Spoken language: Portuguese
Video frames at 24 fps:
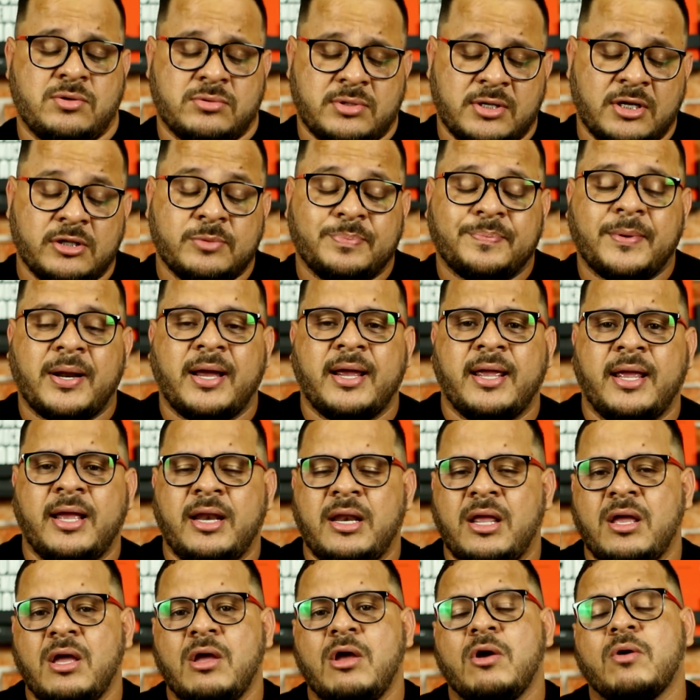tanto para
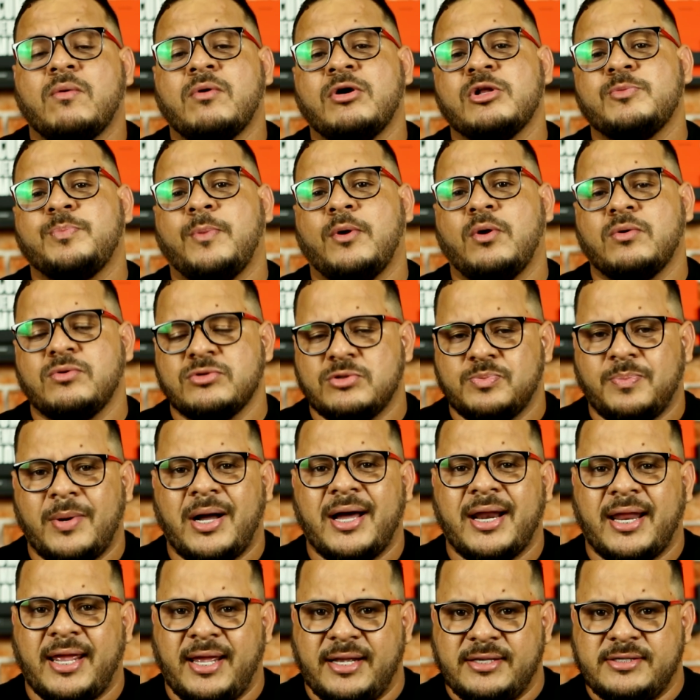ele quanto para alguns
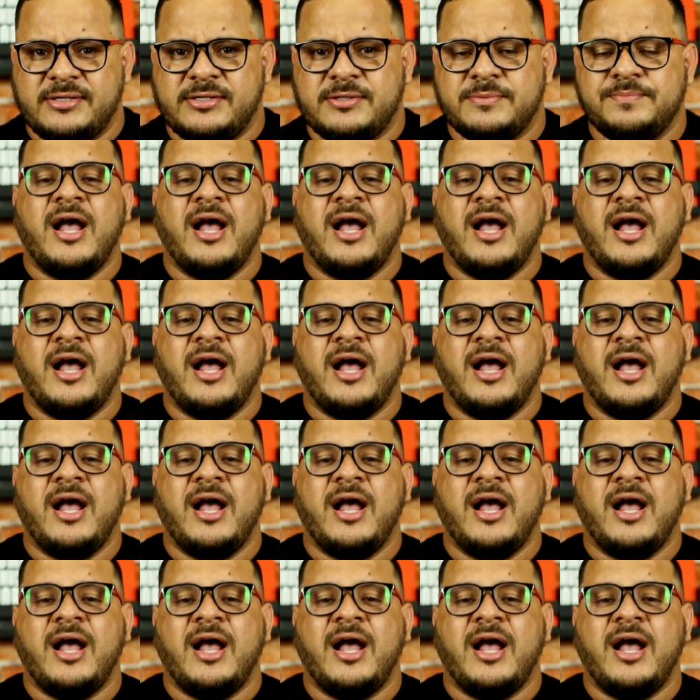parentes.